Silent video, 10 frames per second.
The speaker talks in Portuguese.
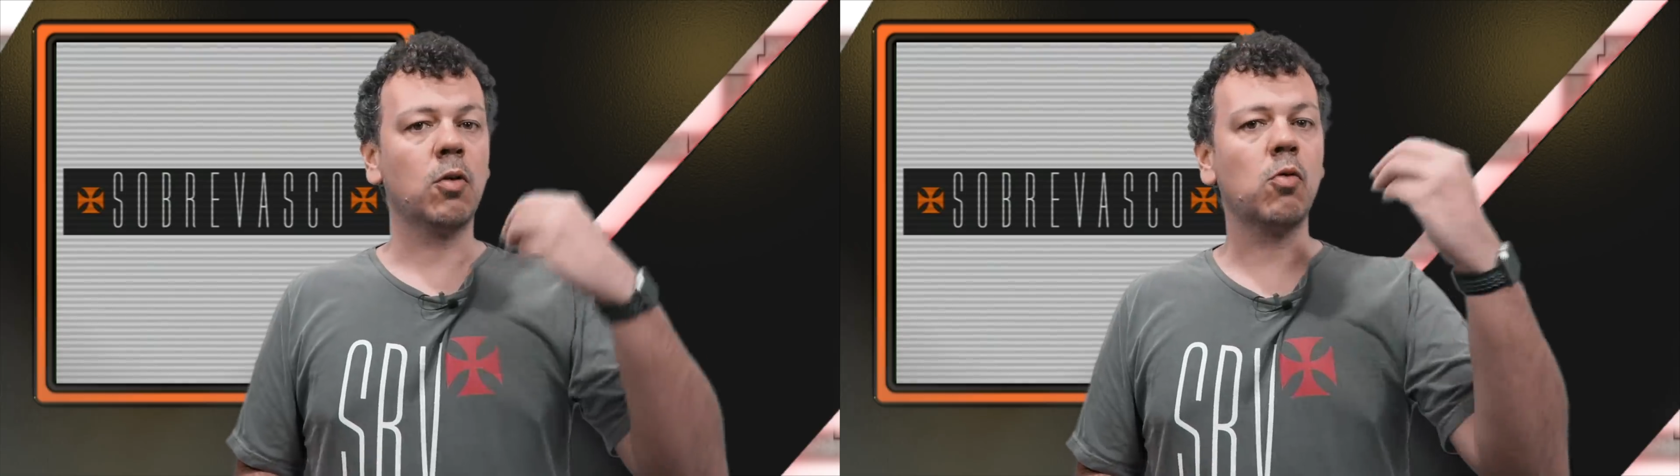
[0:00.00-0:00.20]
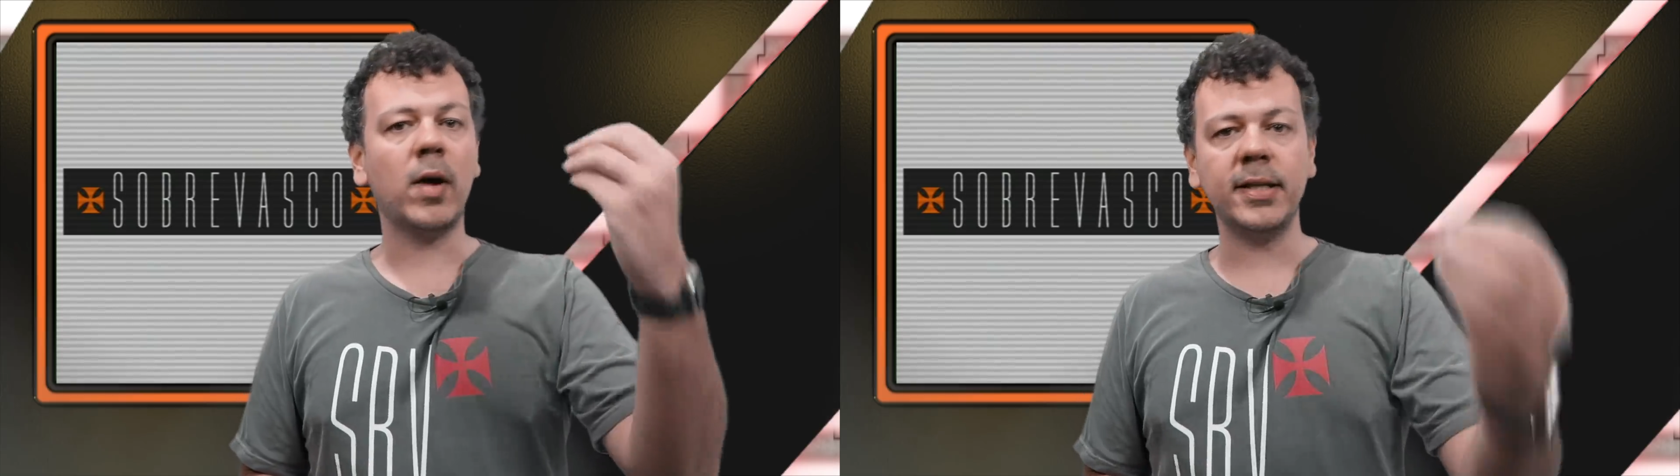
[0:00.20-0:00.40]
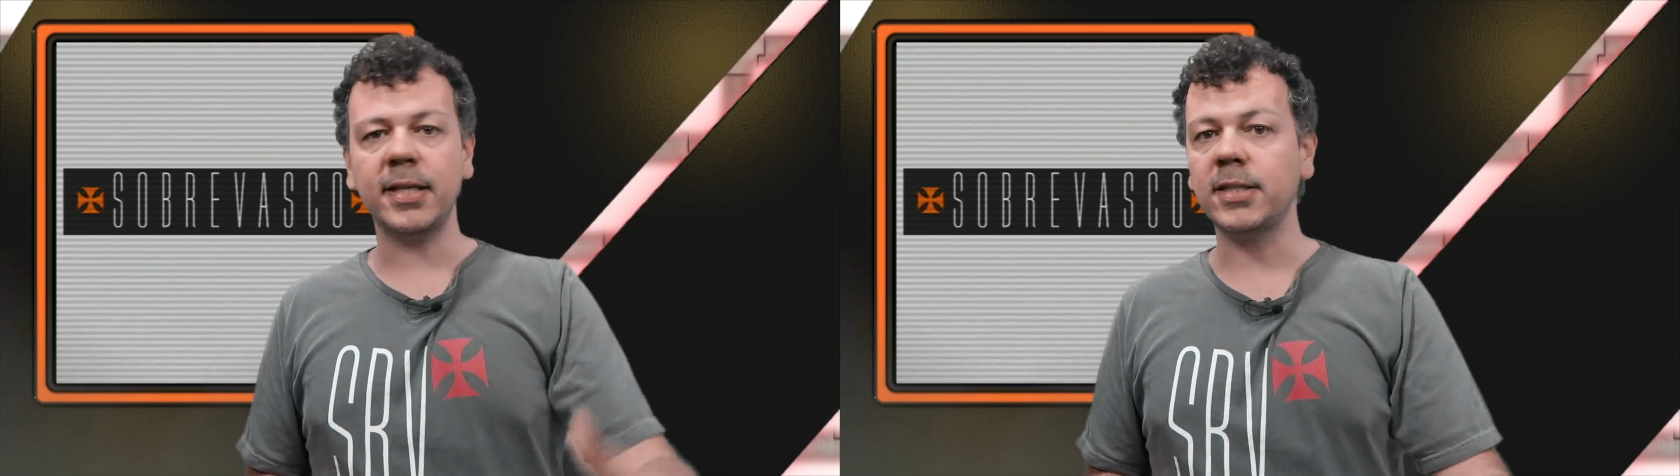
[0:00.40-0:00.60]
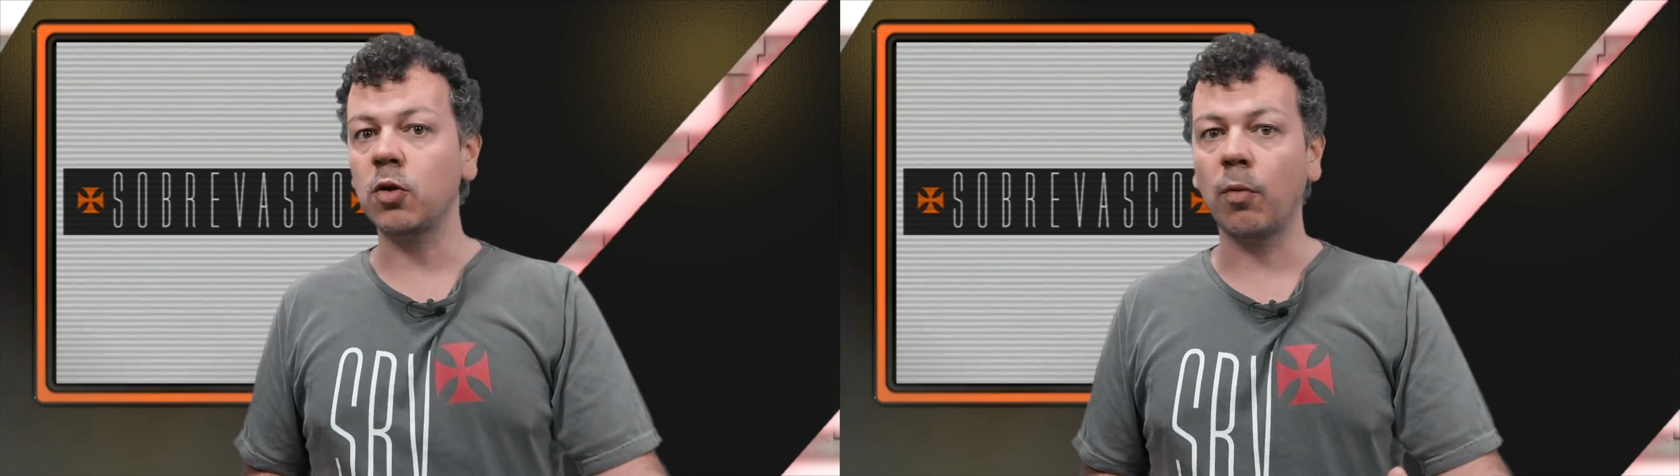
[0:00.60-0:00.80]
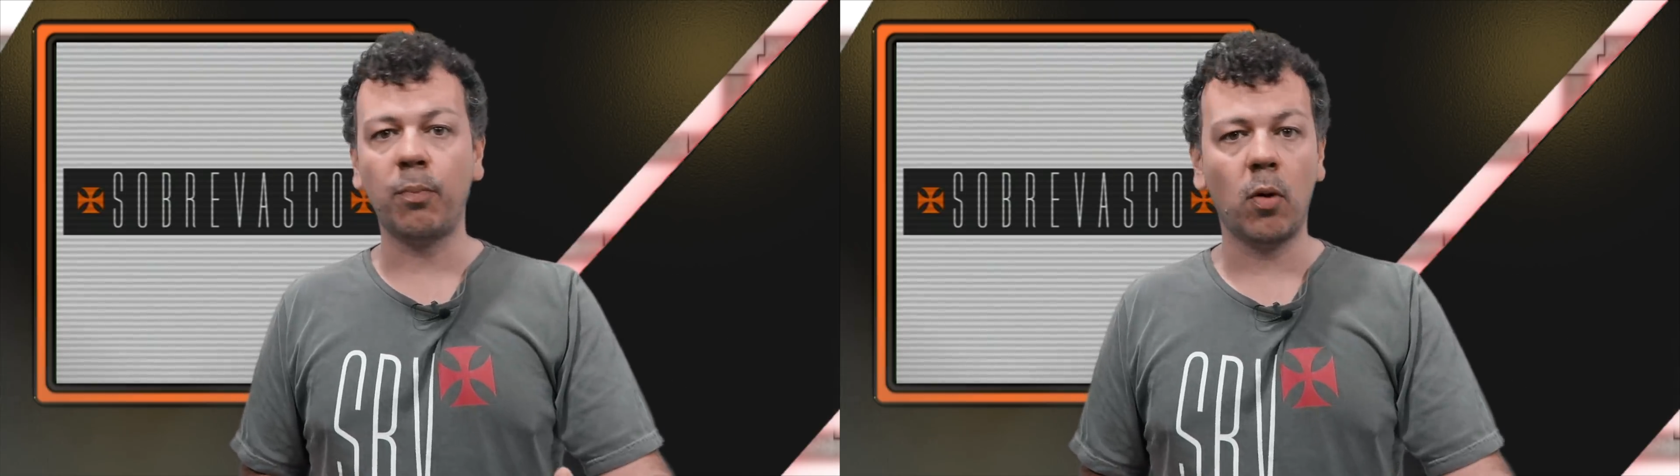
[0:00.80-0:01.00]
com
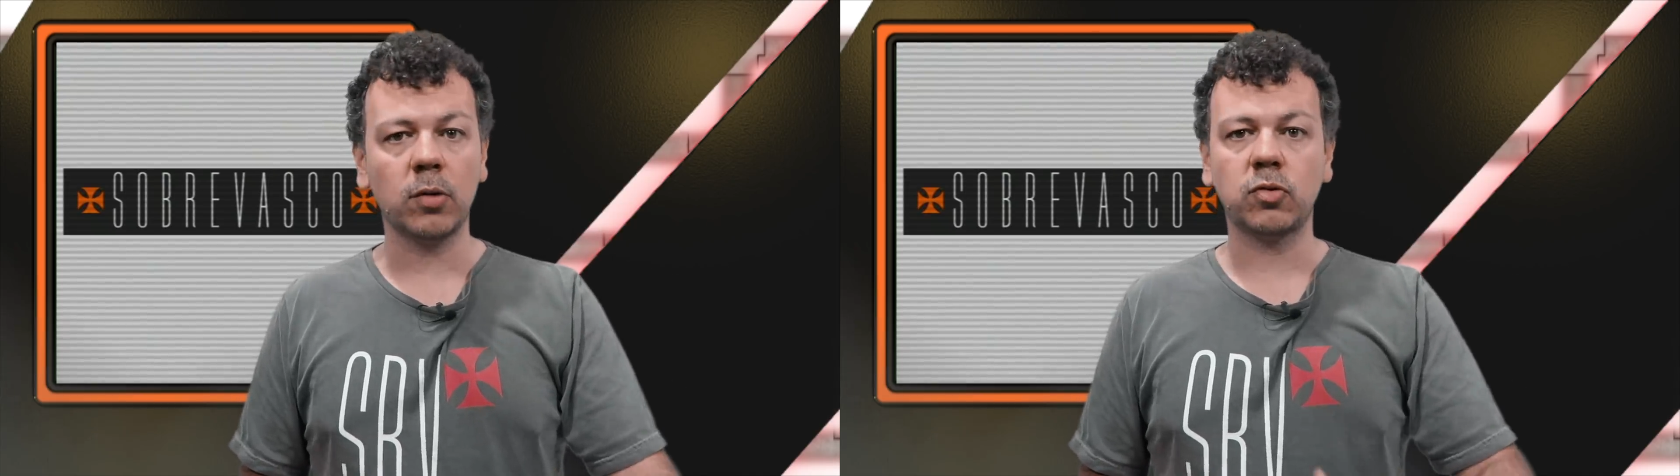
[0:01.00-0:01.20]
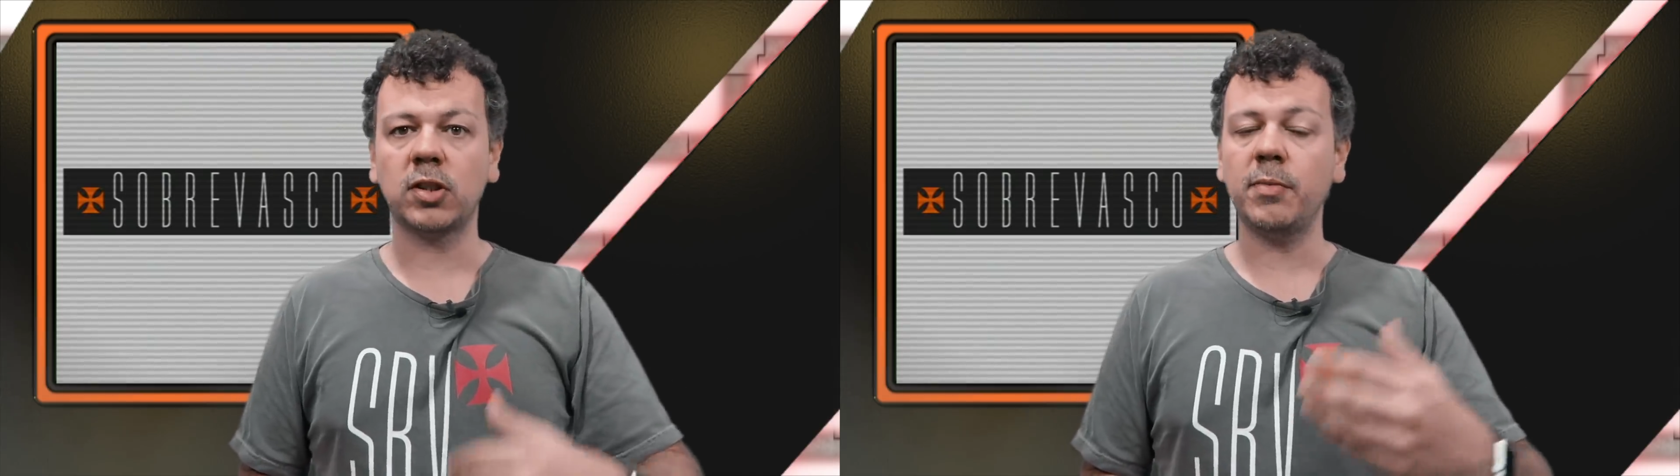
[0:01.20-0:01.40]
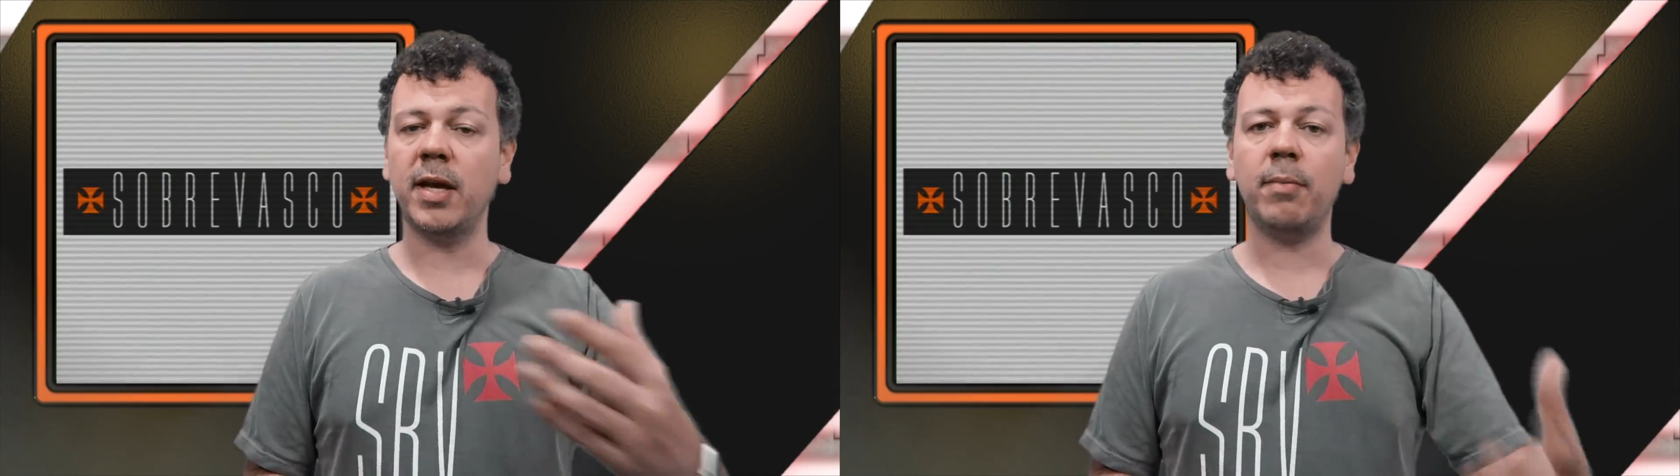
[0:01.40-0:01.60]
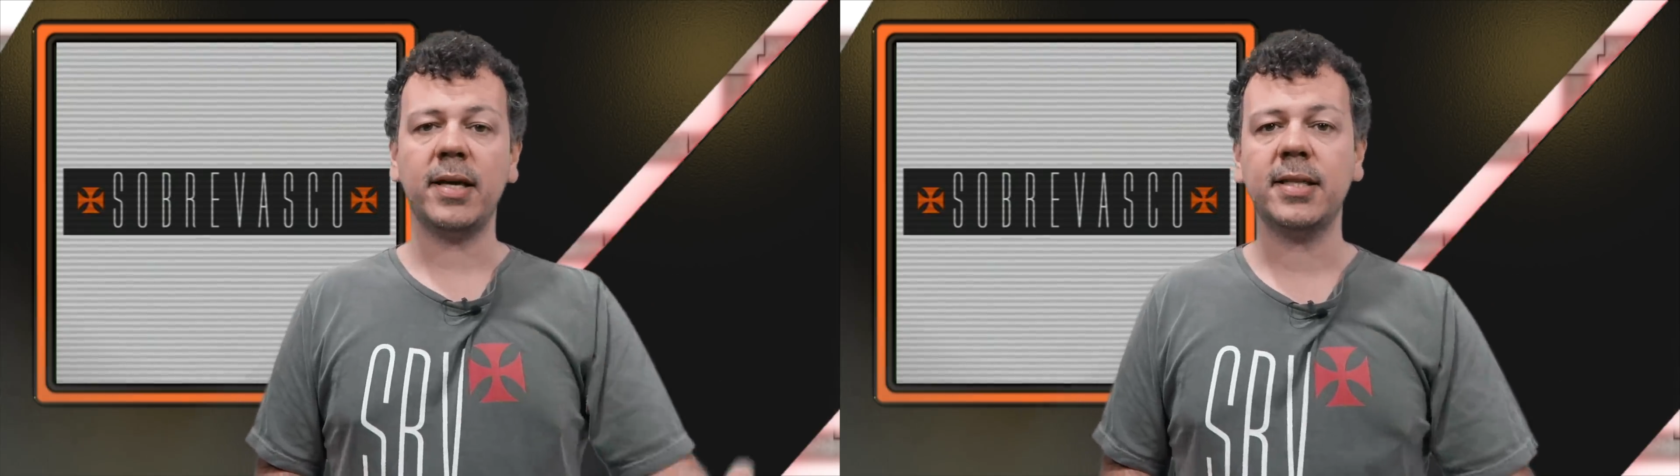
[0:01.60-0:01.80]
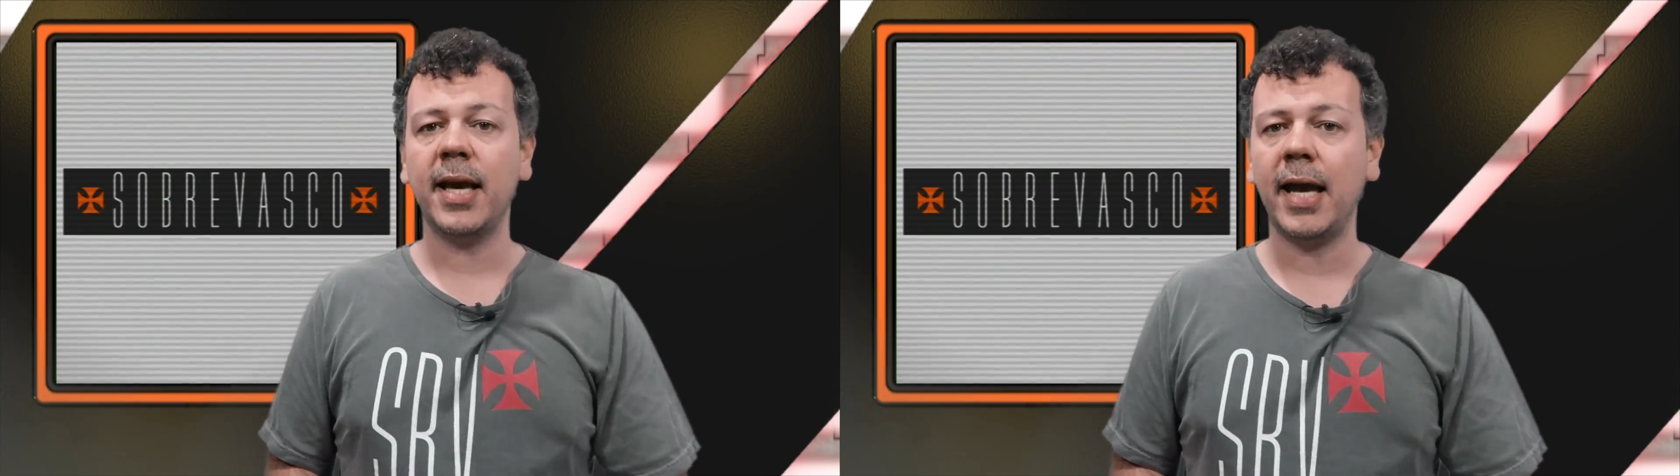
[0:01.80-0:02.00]
45 pontos time
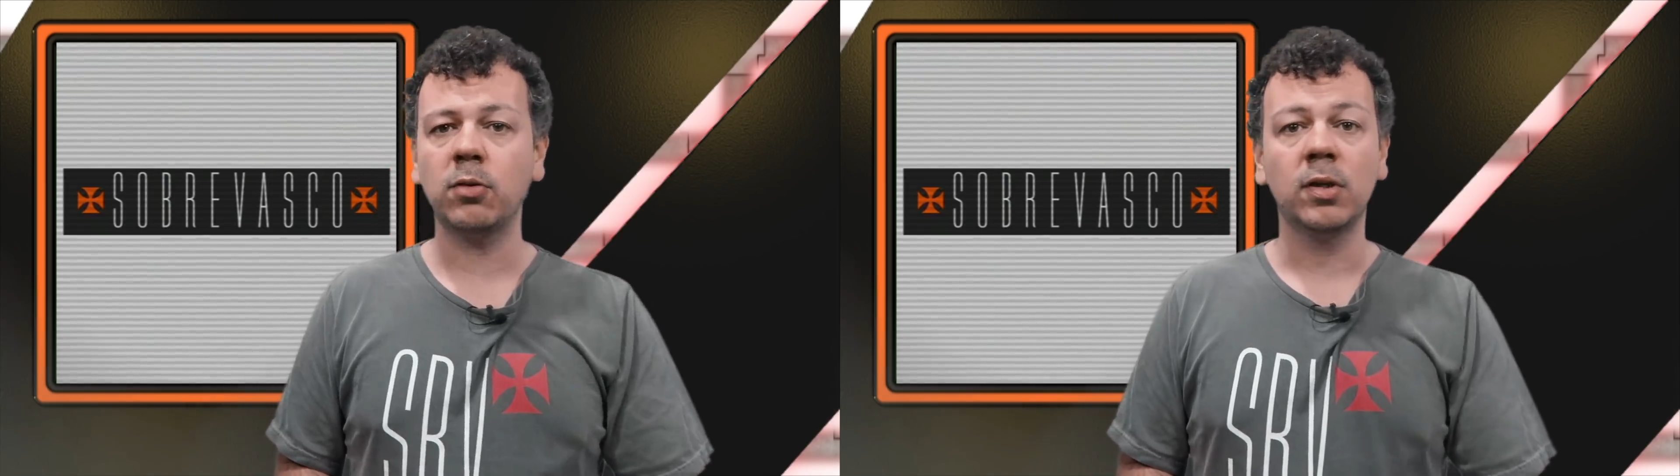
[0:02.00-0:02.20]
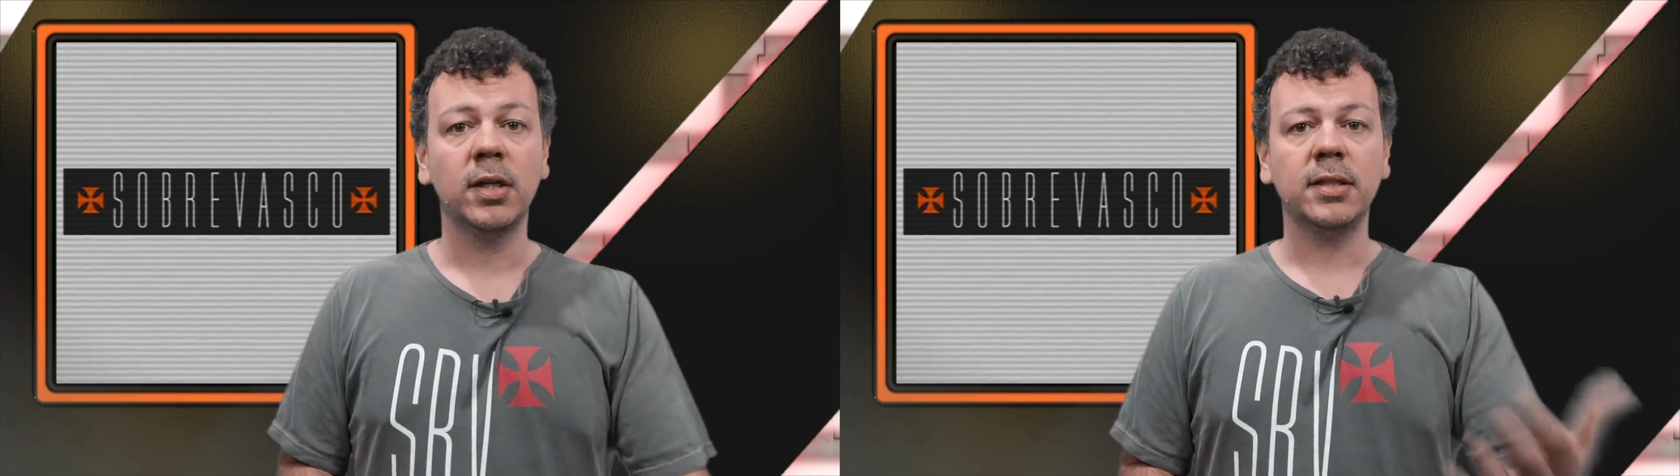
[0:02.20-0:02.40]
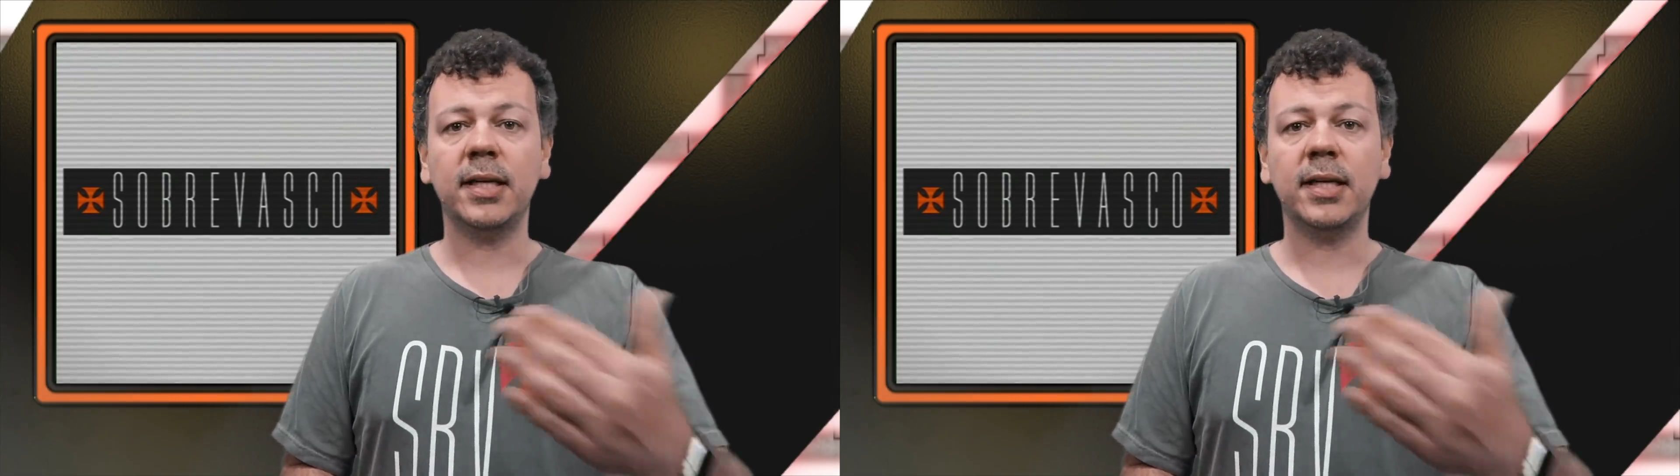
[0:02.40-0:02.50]
rebaixado,